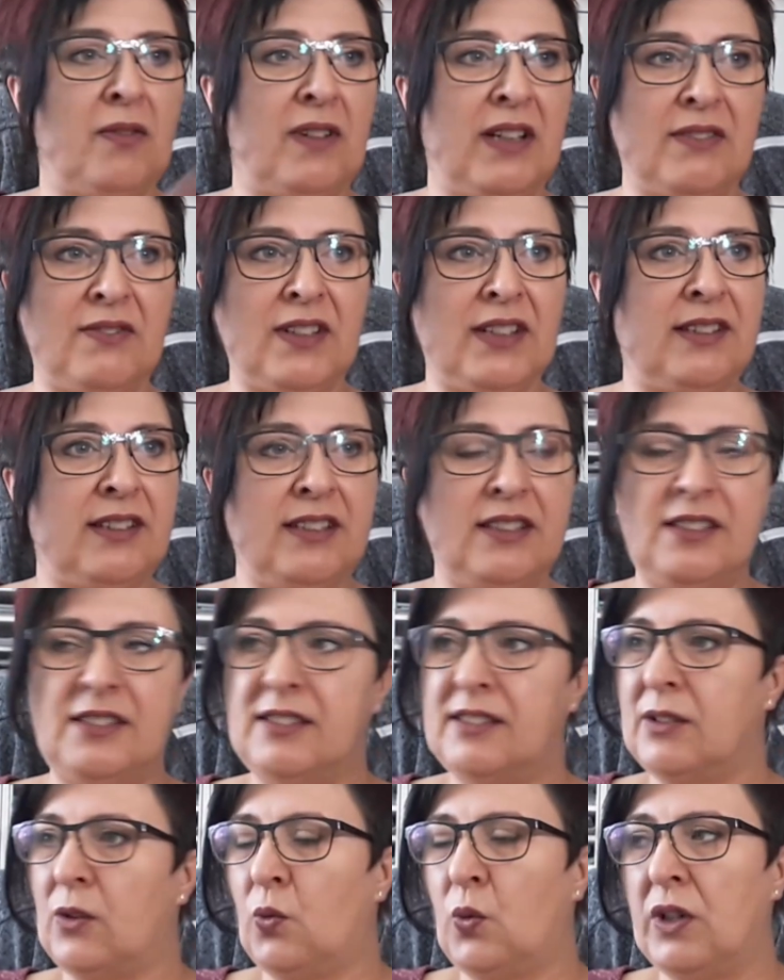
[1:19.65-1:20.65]
was weiß
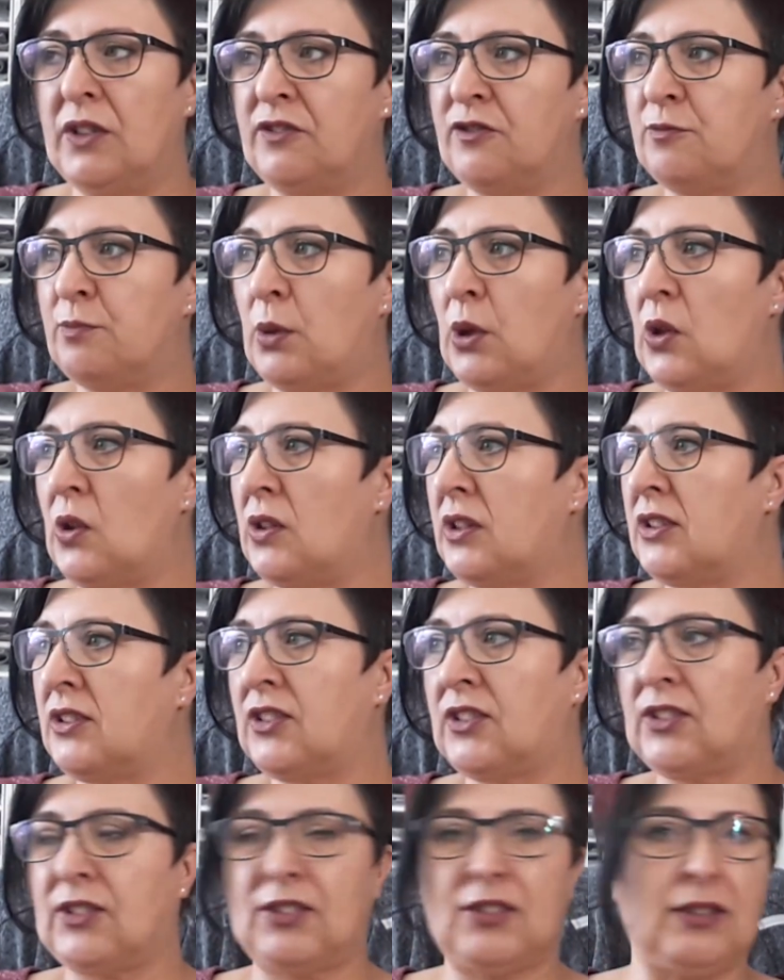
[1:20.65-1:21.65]
ich,
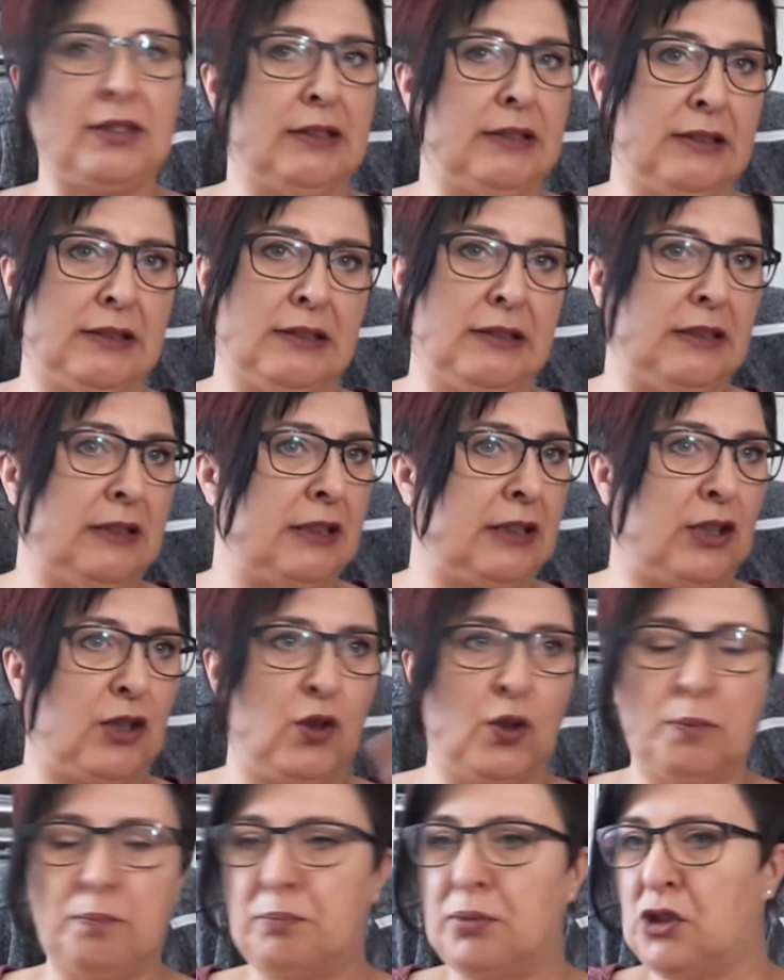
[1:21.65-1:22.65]
Whiffbox, äh,
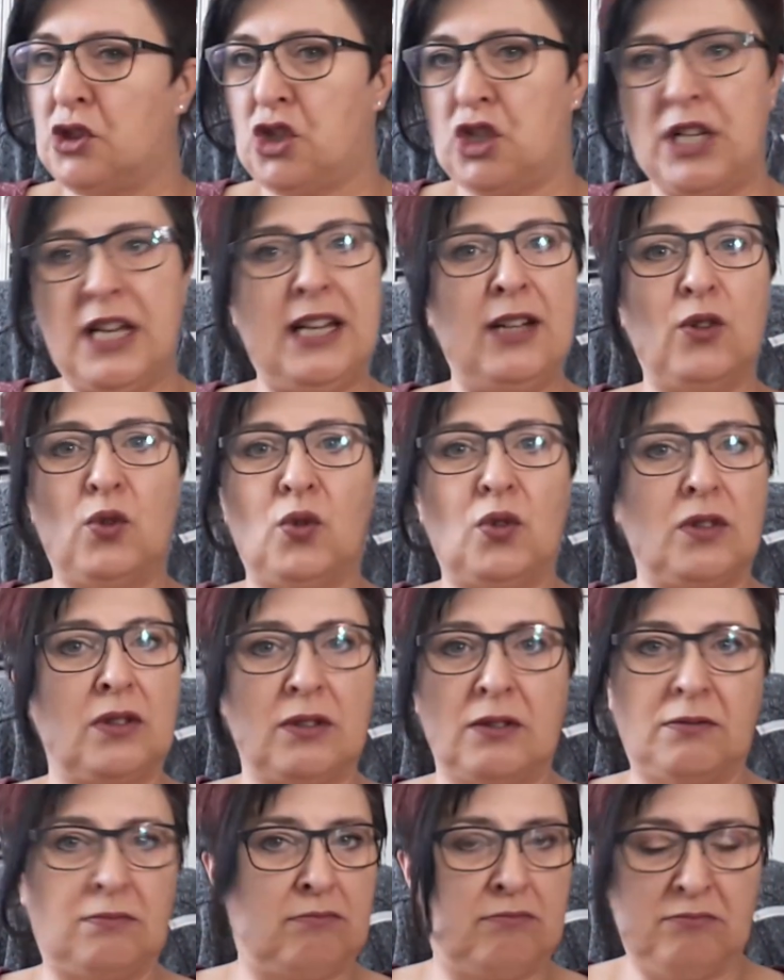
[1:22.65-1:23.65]

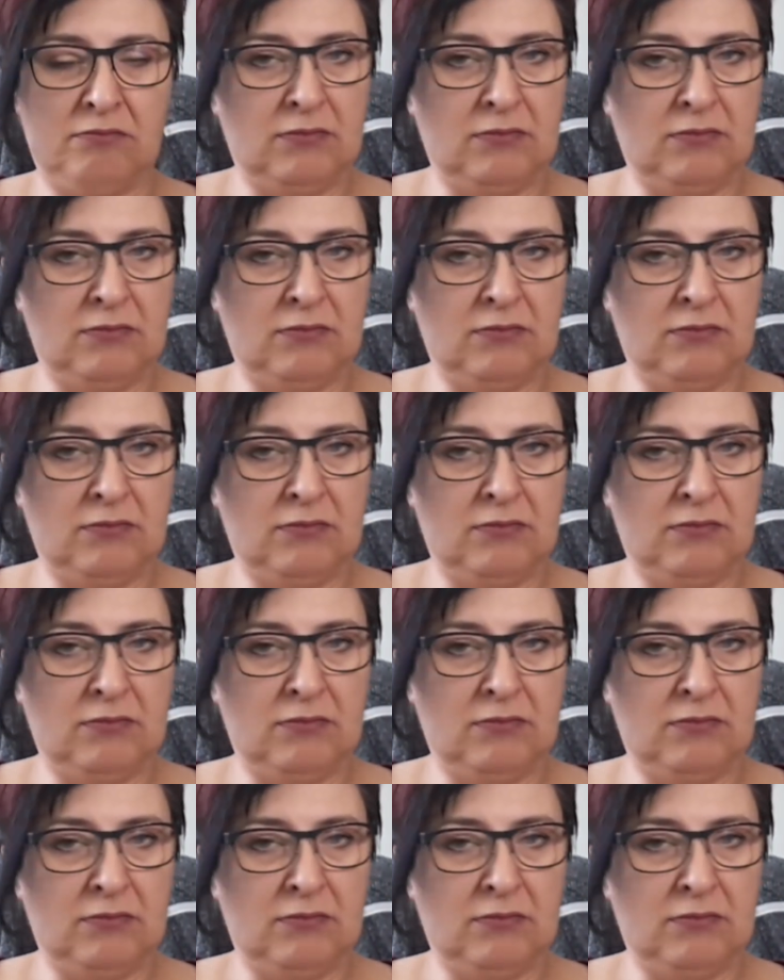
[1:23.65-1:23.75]
Clubbestellung,